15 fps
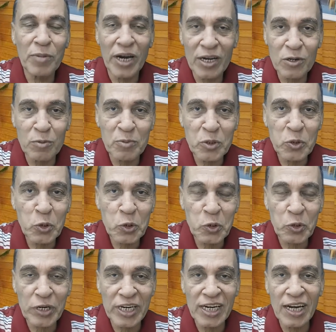معكم
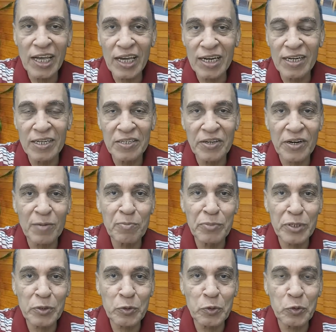الدكتور هلال يا رب
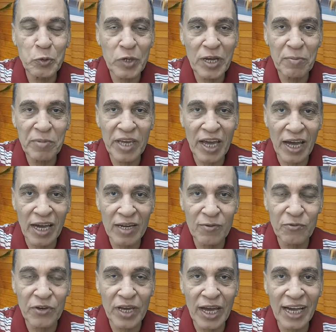تكونوا جميعا
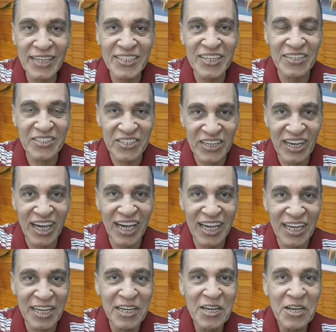في أحسن
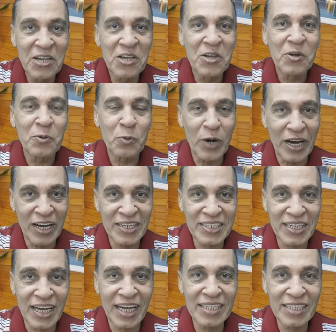صحة
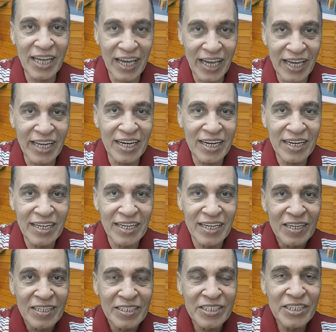وأسعد حال
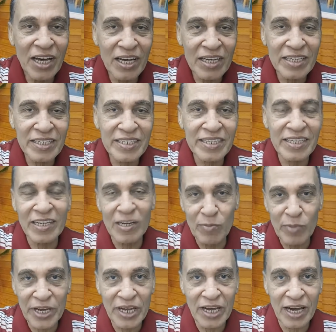نقص
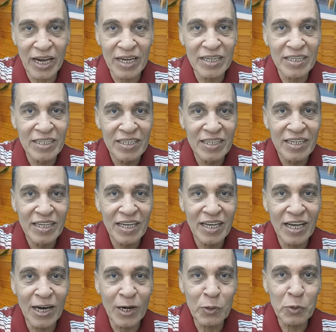المناعة
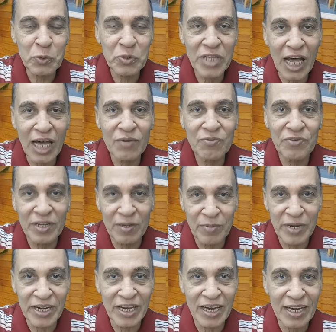أو ضعف
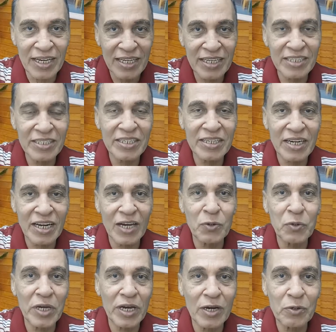المناعة كتير
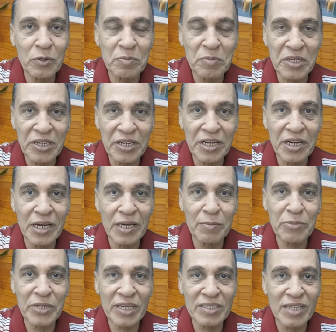قوي قوي مننا
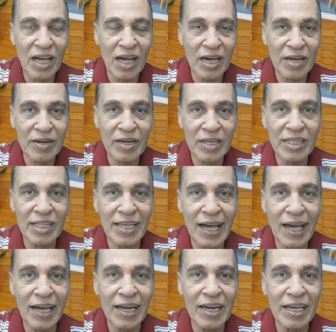بيتعرض
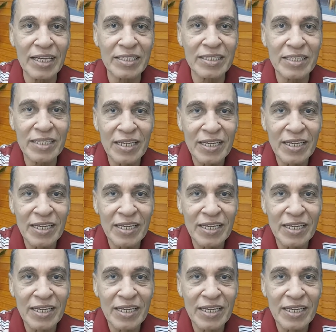لحالات